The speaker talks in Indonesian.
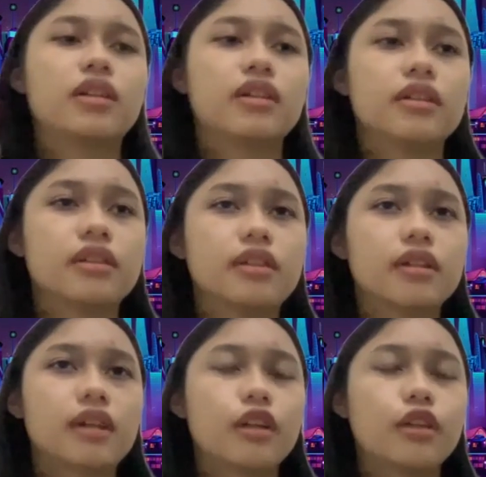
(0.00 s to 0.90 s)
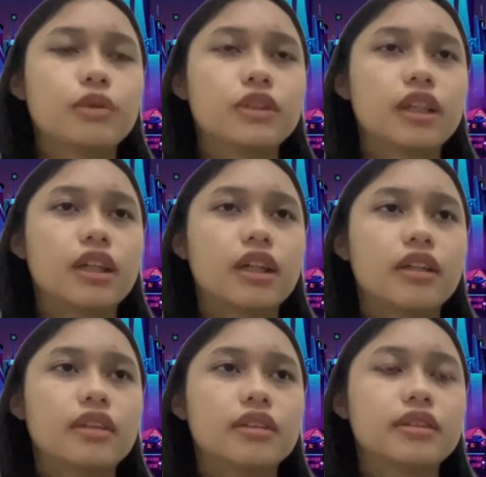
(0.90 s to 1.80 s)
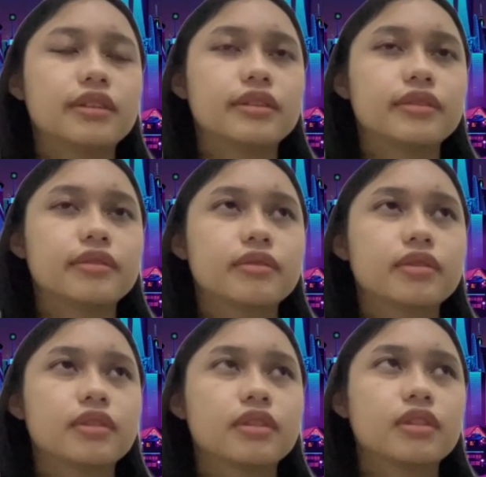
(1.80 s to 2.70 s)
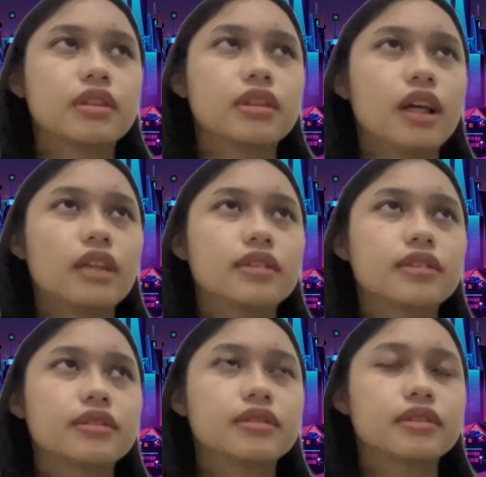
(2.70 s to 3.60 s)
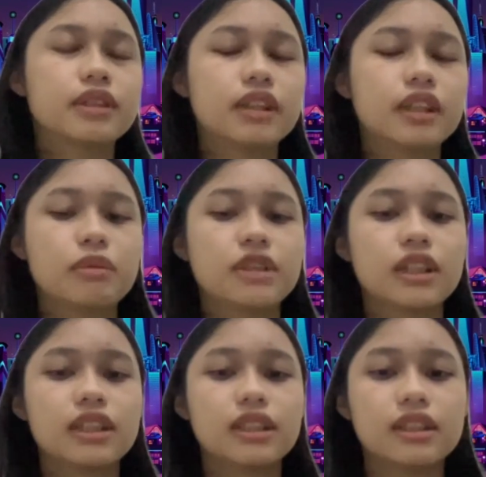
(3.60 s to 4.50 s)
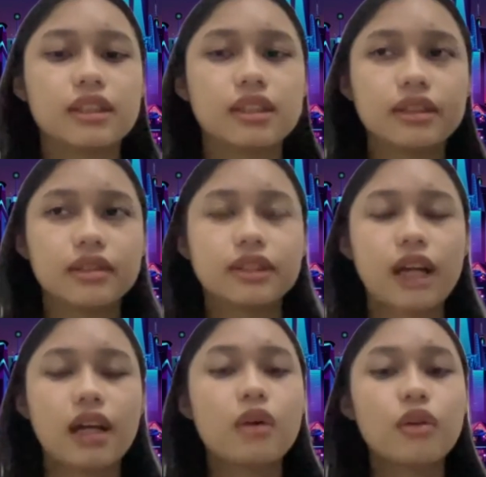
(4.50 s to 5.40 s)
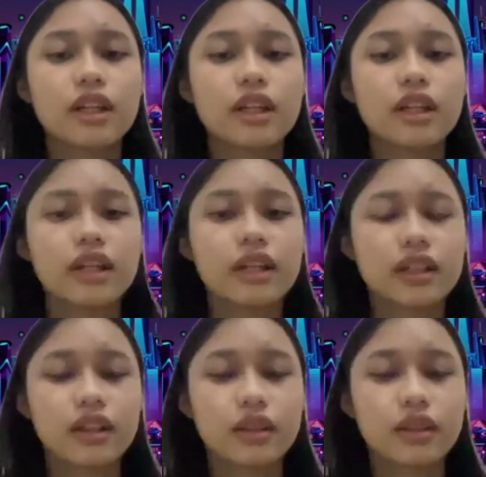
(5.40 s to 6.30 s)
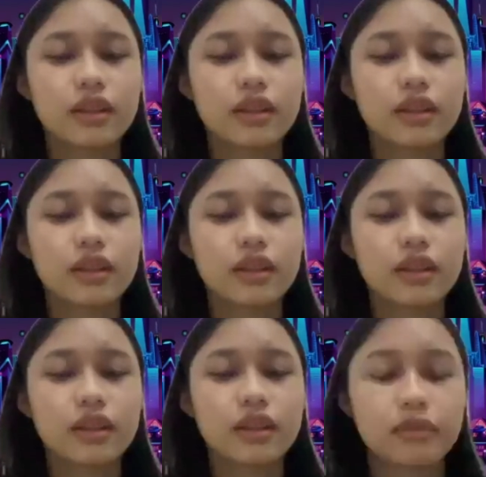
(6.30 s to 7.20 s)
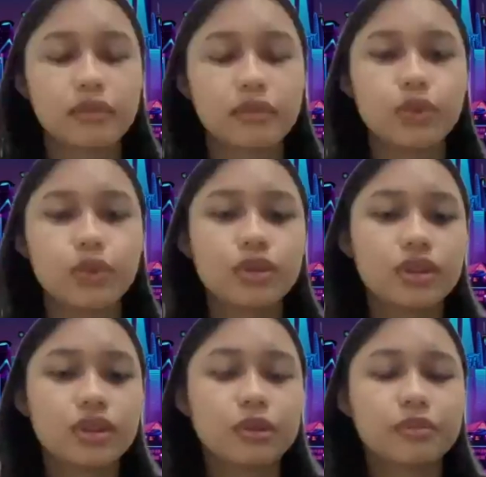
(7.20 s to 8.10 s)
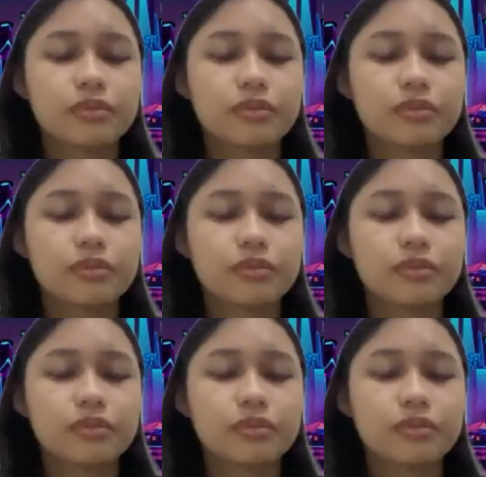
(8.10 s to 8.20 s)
uh, kalau bisa yang yang bisa dicangkau lah ya. Kalau kalian bingung gitu.